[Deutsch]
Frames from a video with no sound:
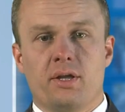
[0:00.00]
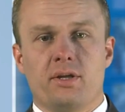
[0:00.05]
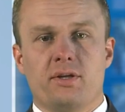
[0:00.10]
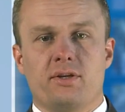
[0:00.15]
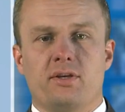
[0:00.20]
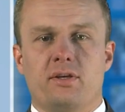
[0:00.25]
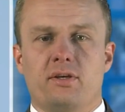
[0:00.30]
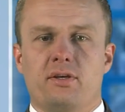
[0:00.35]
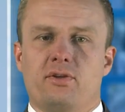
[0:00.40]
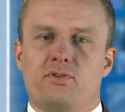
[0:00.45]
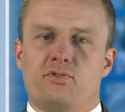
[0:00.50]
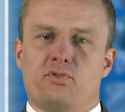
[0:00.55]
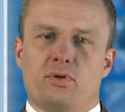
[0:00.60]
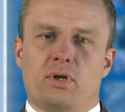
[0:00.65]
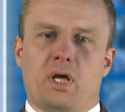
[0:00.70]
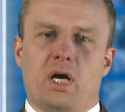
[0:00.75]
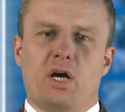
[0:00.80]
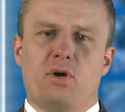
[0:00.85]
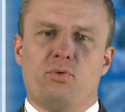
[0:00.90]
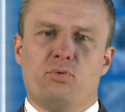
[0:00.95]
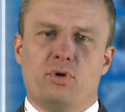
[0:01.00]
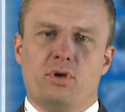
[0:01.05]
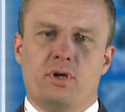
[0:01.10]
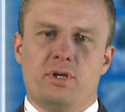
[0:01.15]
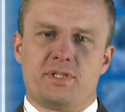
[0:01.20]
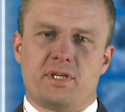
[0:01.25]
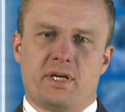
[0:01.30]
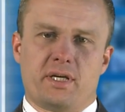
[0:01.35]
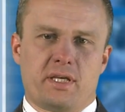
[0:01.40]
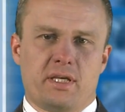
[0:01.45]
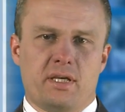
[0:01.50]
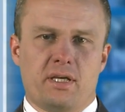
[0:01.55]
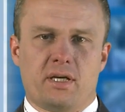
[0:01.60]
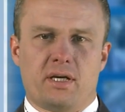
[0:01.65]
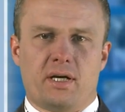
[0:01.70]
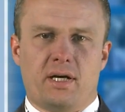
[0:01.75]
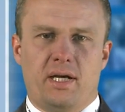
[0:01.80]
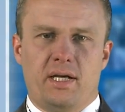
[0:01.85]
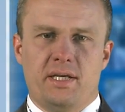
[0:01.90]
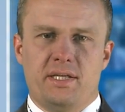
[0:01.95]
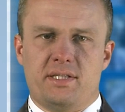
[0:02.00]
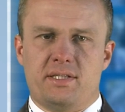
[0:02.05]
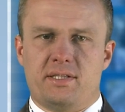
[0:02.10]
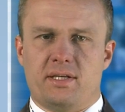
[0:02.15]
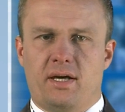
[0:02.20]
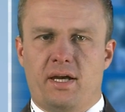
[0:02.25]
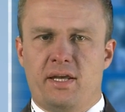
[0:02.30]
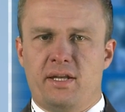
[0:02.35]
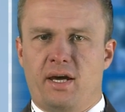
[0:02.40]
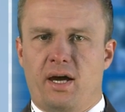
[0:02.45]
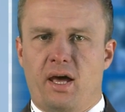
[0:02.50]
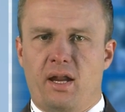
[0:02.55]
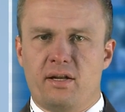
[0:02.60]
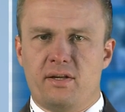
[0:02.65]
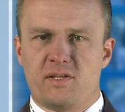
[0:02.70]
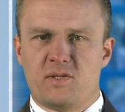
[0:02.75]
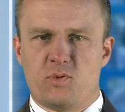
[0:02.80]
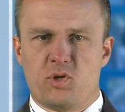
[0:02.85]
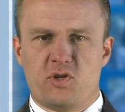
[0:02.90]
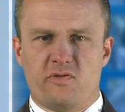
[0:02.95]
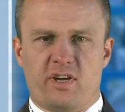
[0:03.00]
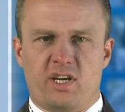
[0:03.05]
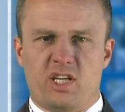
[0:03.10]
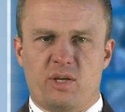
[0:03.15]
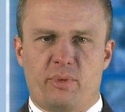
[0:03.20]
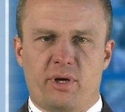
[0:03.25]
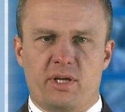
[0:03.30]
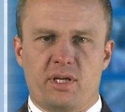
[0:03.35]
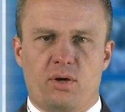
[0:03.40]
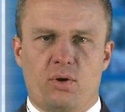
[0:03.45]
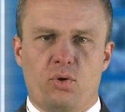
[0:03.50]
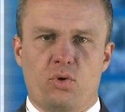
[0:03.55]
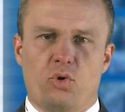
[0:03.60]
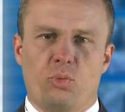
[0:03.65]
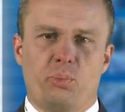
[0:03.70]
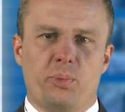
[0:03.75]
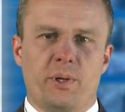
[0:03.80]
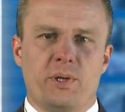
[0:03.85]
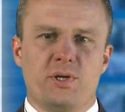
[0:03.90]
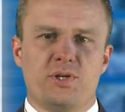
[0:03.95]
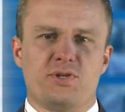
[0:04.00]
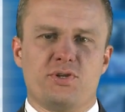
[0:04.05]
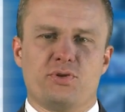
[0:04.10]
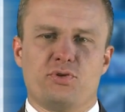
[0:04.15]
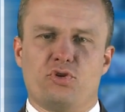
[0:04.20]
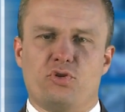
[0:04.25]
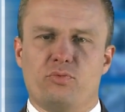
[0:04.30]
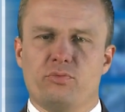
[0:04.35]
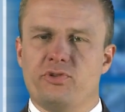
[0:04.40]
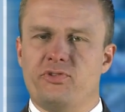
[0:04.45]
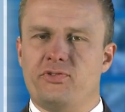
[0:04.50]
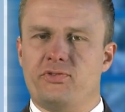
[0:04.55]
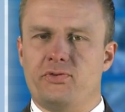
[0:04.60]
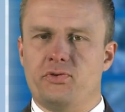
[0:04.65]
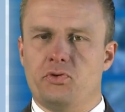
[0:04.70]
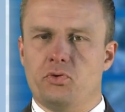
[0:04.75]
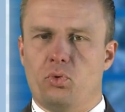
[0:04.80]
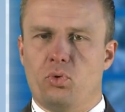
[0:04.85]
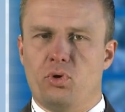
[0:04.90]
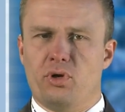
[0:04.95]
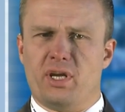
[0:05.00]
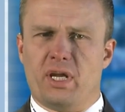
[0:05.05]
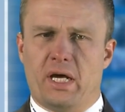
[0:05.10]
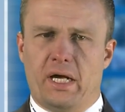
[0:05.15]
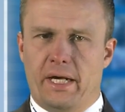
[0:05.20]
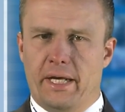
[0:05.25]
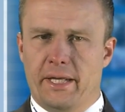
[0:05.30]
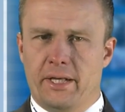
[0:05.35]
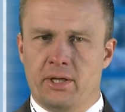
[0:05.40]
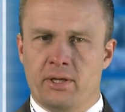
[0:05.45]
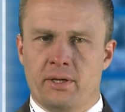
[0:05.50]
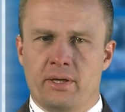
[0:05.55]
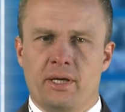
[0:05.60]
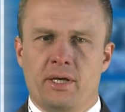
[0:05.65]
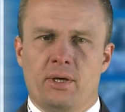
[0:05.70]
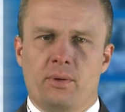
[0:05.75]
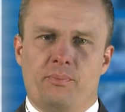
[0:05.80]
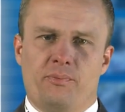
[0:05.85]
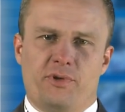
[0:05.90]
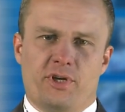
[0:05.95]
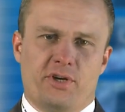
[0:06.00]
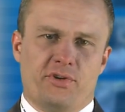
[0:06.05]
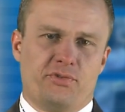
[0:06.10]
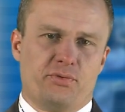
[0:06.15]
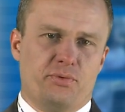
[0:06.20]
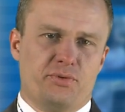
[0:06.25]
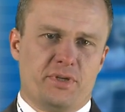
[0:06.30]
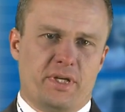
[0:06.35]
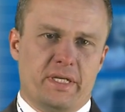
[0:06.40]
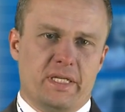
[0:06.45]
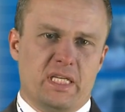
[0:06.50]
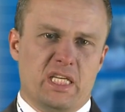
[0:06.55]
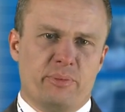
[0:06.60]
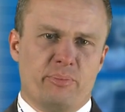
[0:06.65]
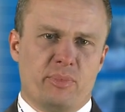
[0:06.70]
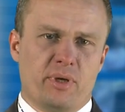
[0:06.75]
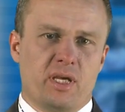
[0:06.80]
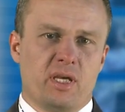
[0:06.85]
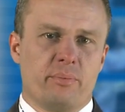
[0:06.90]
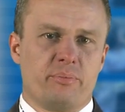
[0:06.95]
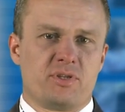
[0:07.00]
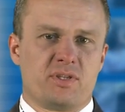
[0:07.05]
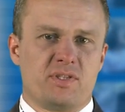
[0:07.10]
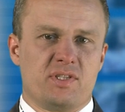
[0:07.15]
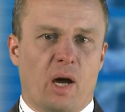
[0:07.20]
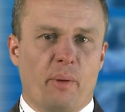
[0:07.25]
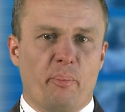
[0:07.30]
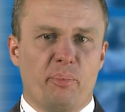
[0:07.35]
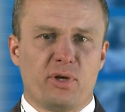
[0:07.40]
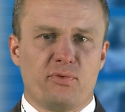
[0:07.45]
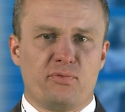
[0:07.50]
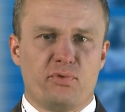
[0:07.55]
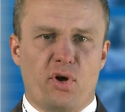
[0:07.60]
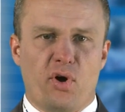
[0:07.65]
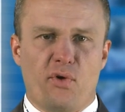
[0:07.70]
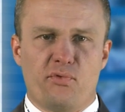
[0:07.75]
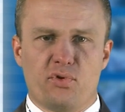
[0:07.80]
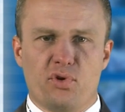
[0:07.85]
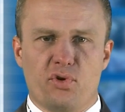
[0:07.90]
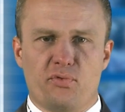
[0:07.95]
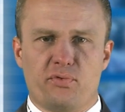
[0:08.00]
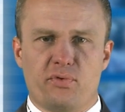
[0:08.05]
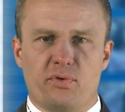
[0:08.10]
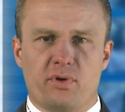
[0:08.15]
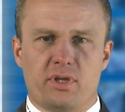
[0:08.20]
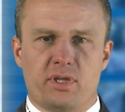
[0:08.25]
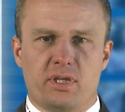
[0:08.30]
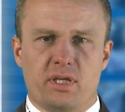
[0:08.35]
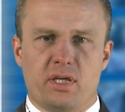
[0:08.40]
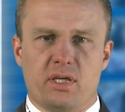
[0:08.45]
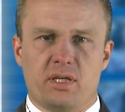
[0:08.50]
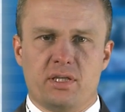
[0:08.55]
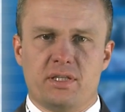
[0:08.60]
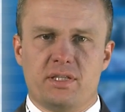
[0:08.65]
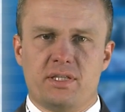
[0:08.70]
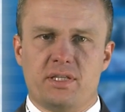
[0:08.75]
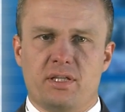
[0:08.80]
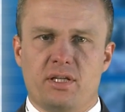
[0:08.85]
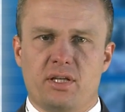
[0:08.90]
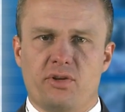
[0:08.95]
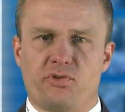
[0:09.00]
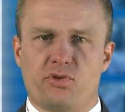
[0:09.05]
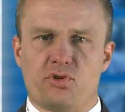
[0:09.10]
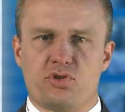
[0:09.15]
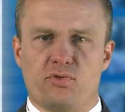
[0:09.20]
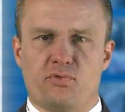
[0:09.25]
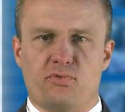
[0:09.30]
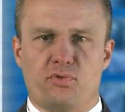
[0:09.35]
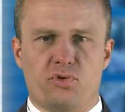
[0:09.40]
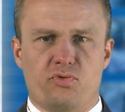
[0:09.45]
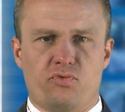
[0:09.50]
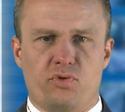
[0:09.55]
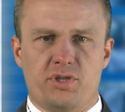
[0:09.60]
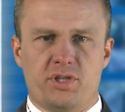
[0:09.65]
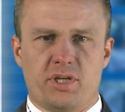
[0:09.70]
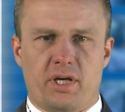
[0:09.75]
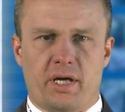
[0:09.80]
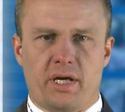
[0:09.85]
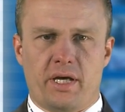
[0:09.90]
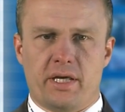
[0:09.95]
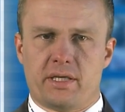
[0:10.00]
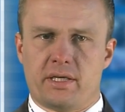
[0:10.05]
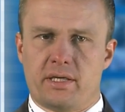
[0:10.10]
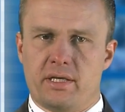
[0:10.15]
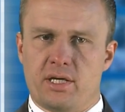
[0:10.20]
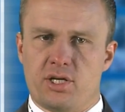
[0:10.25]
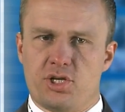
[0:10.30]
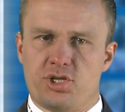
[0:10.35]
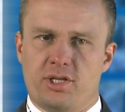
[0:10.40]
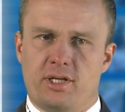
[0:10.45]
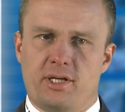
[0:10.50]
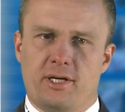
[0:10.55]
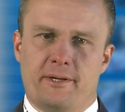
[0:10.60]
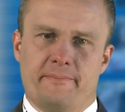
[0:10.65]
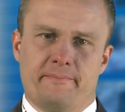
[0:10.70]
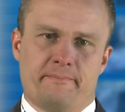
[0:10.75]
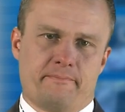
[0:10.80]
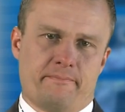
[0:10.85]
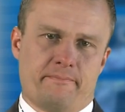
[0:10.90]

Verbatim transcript: Die SolarWorld AG reichte eine Handelsbeschwerde bei der Europäischen Kommission ein. Das Unternehmen erhebt Dumpingvorwürfe gegen chinesische Photovoltaikhersteller.